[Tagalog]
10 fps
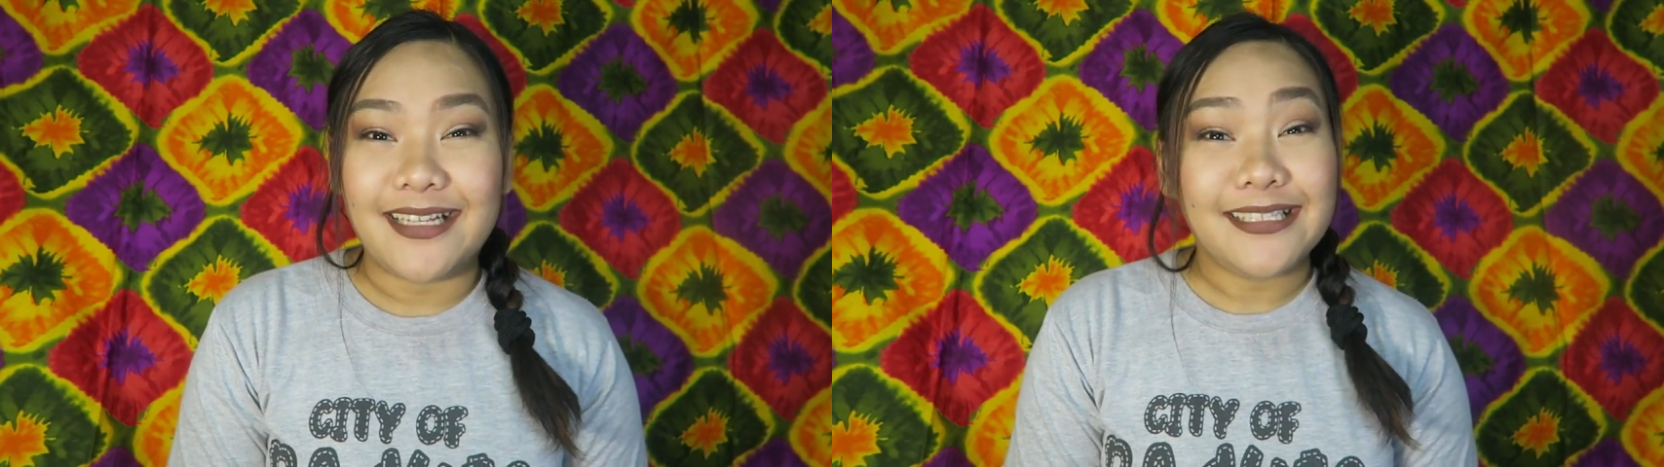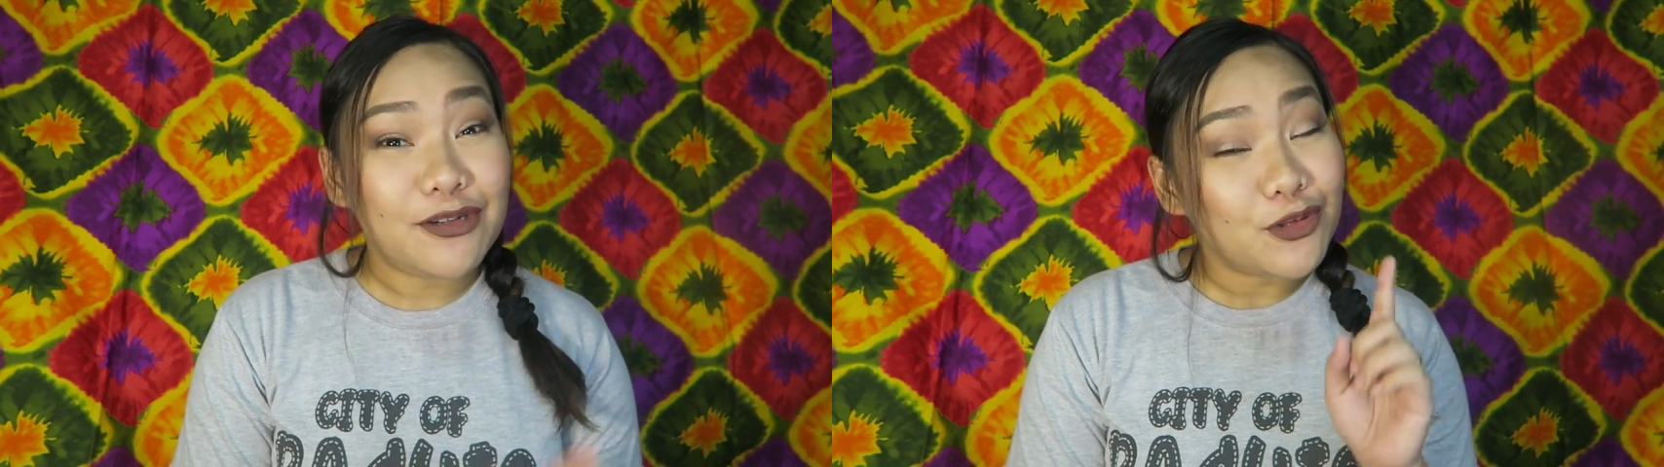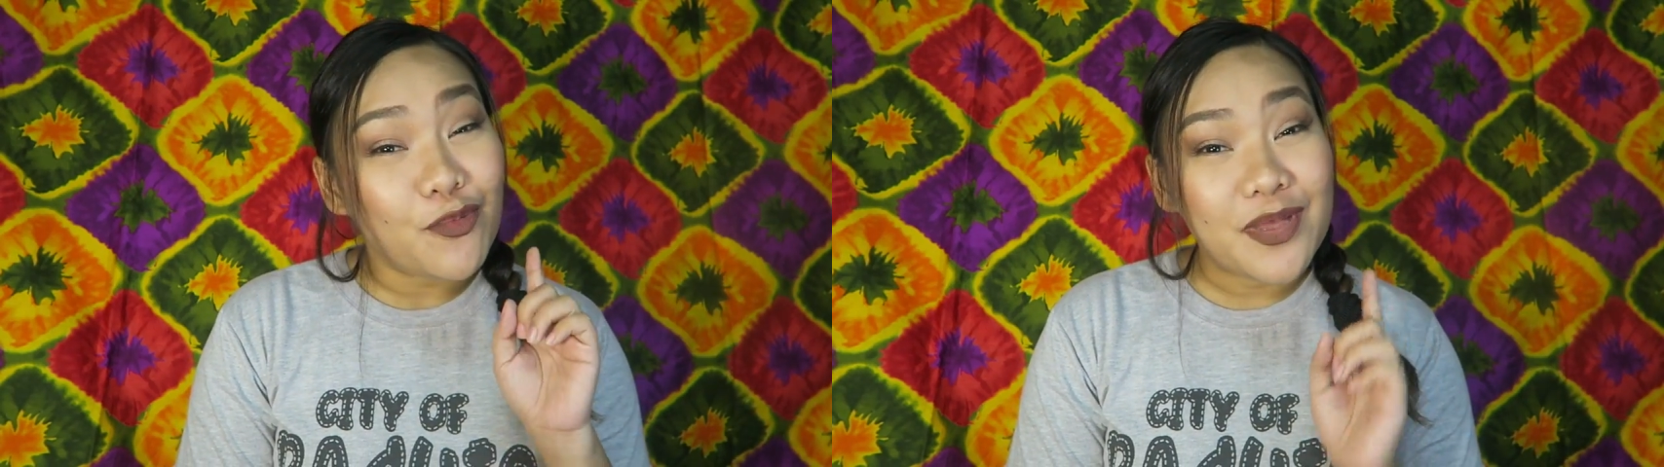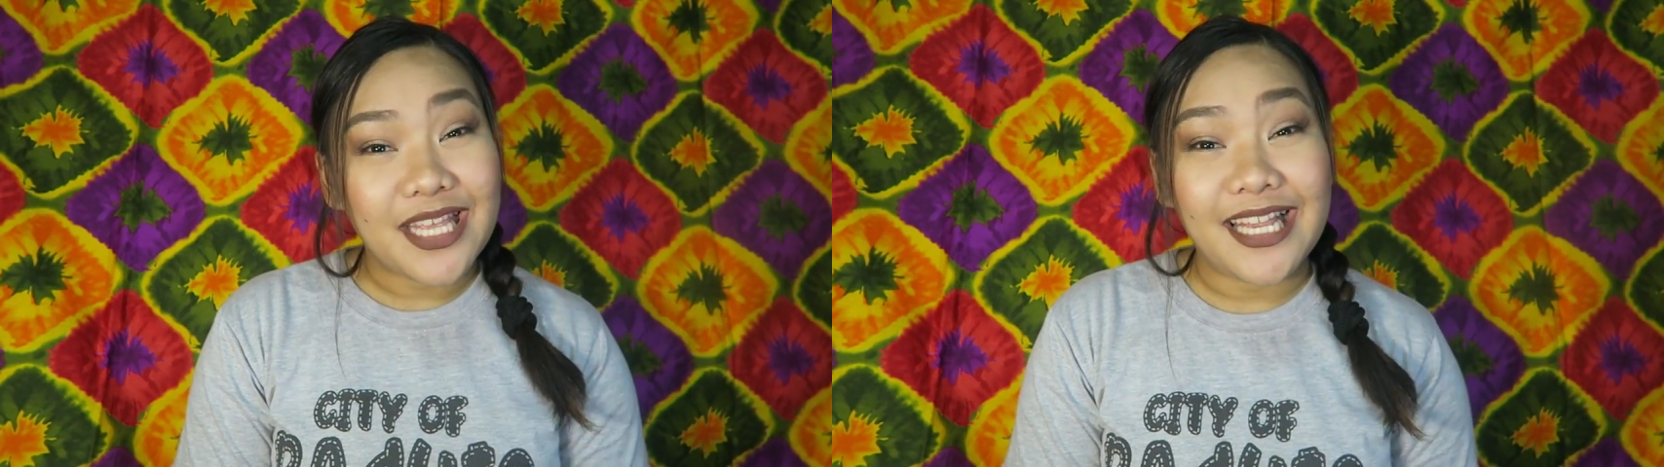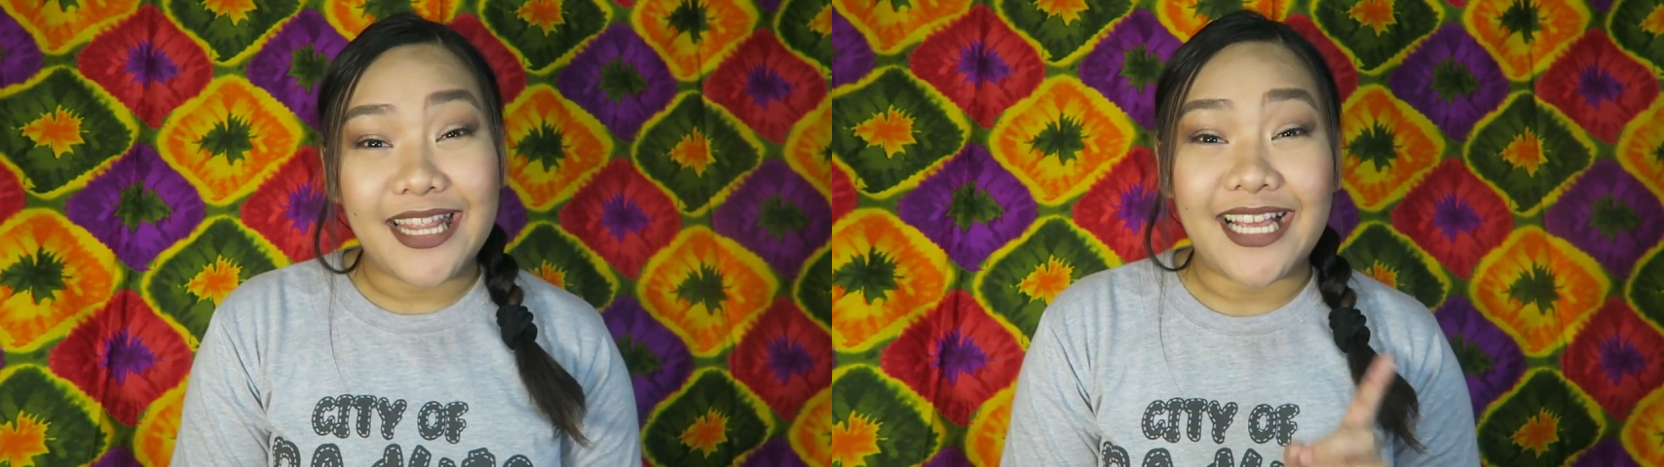Hindi ko to
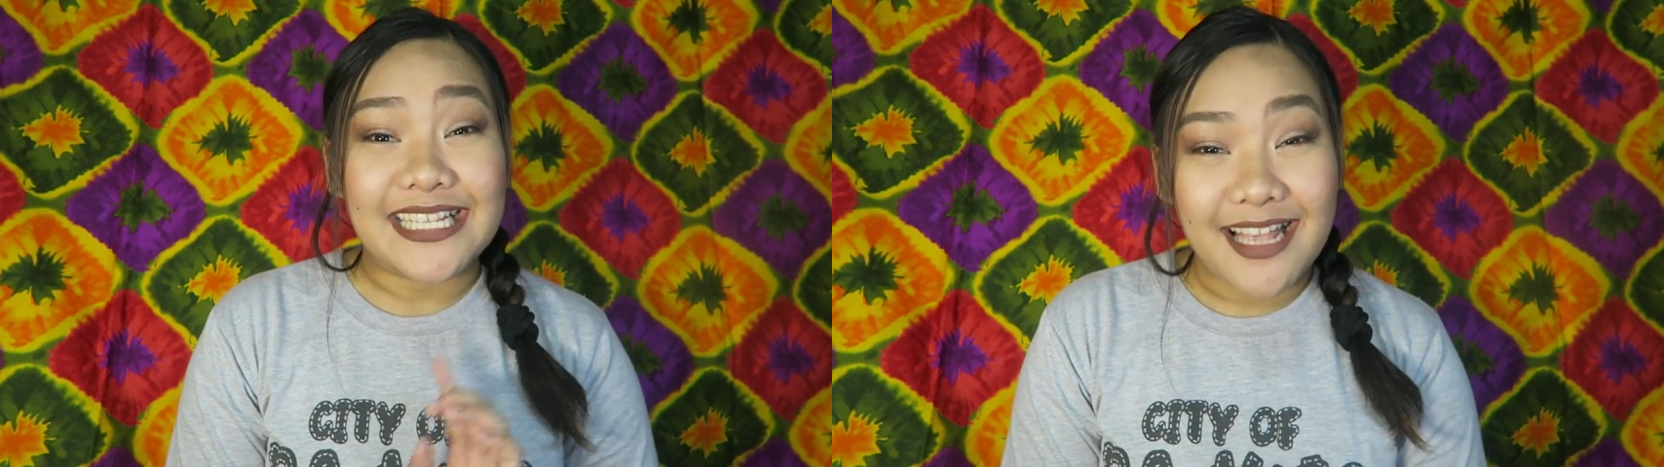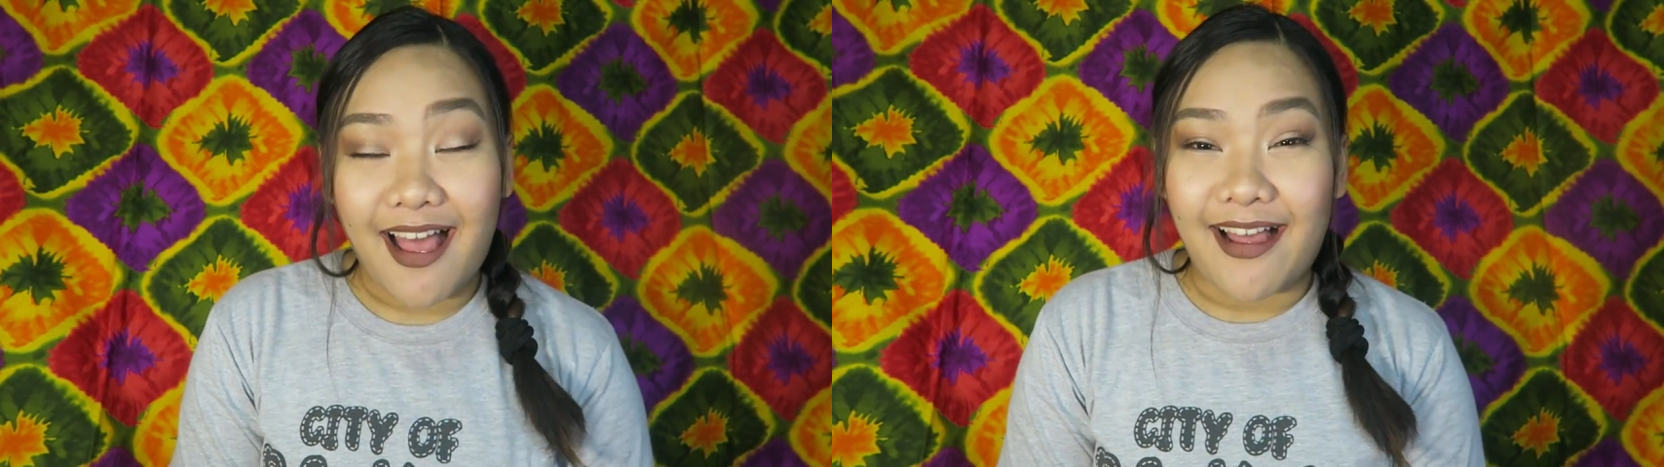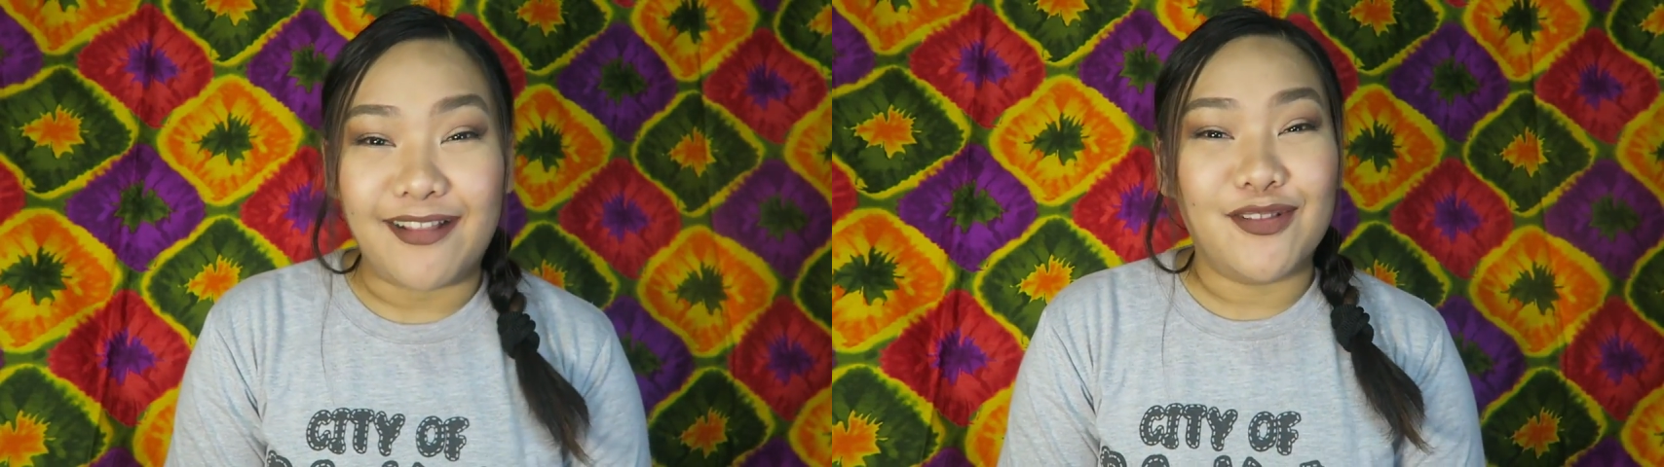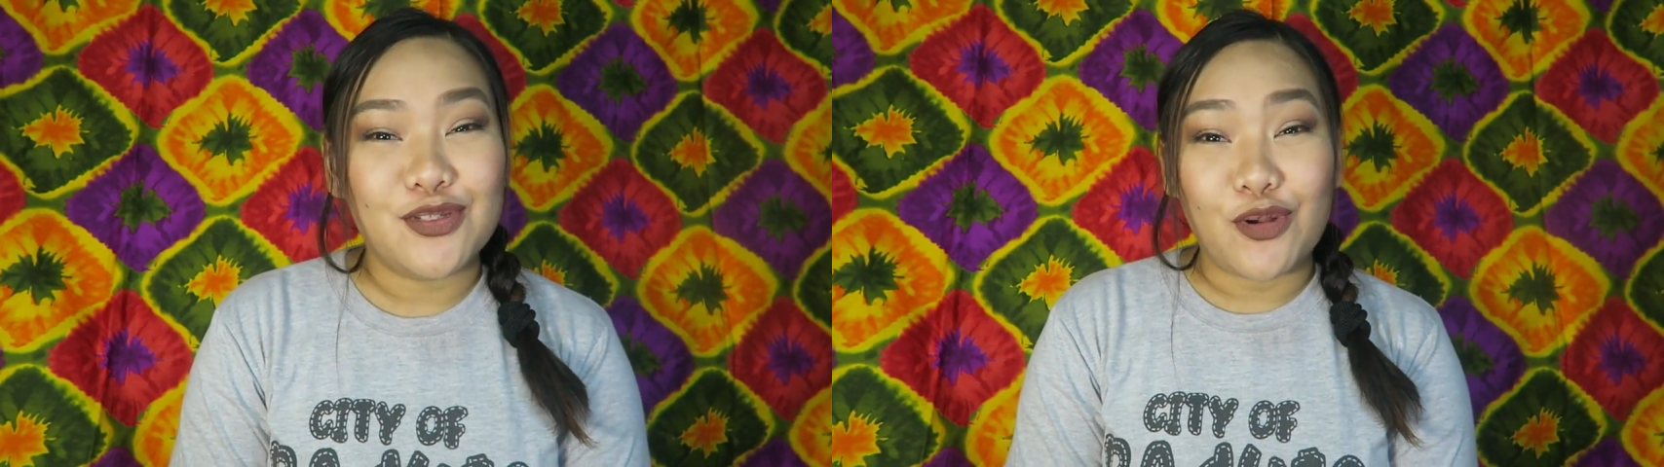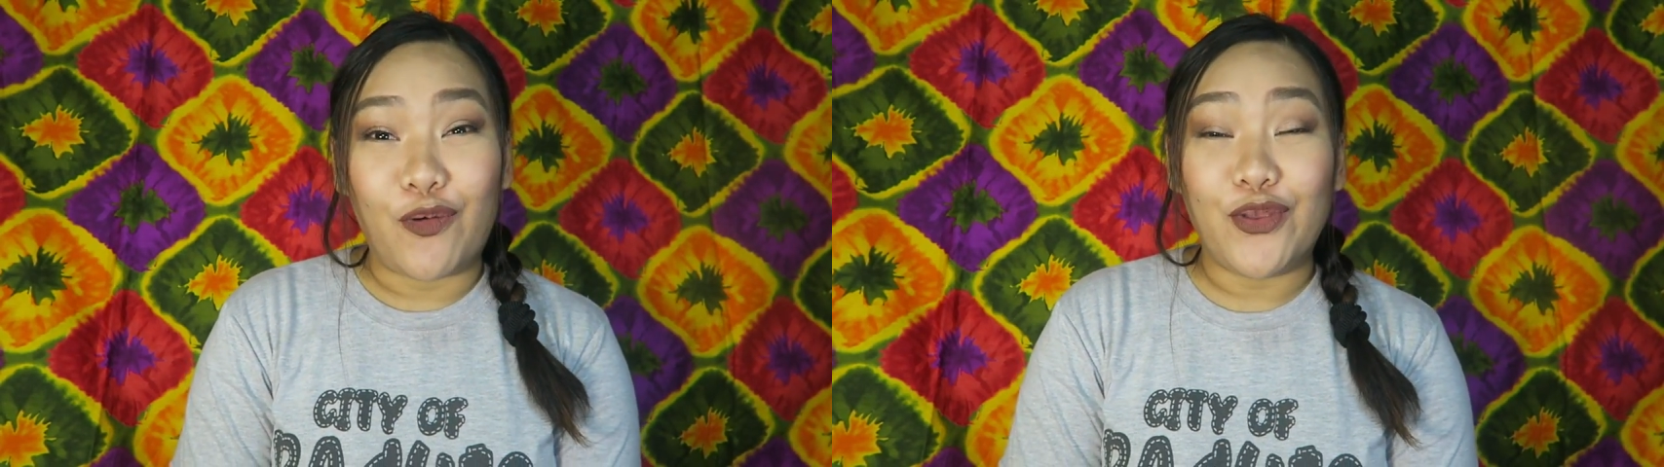binili ng isahan.
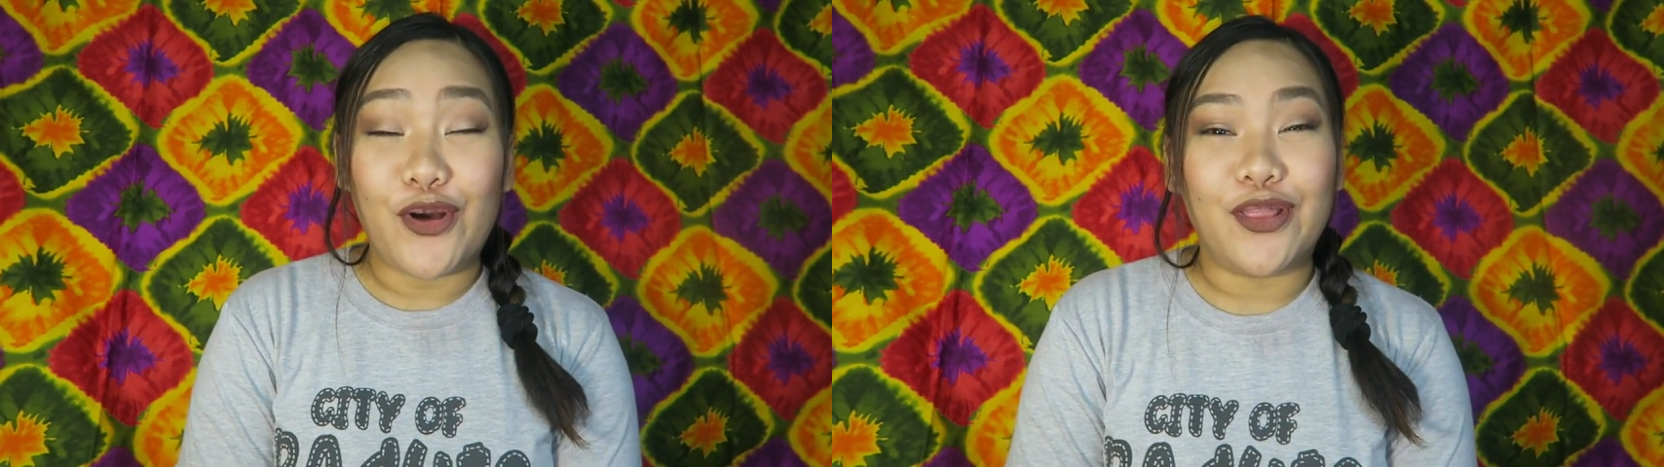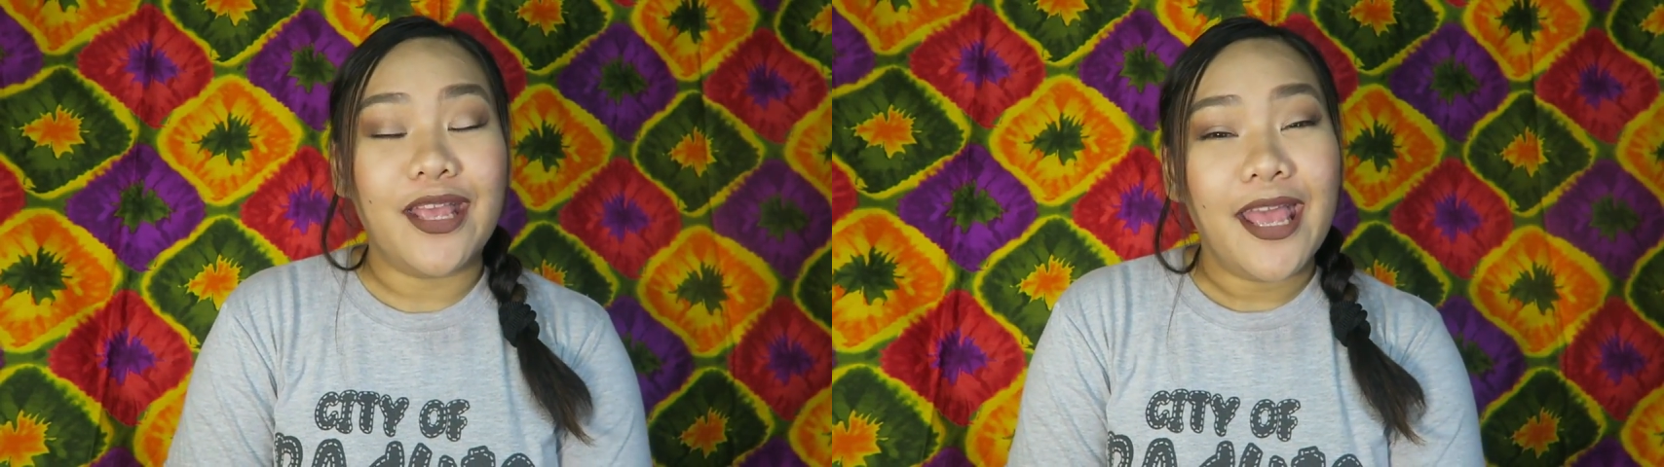So yun.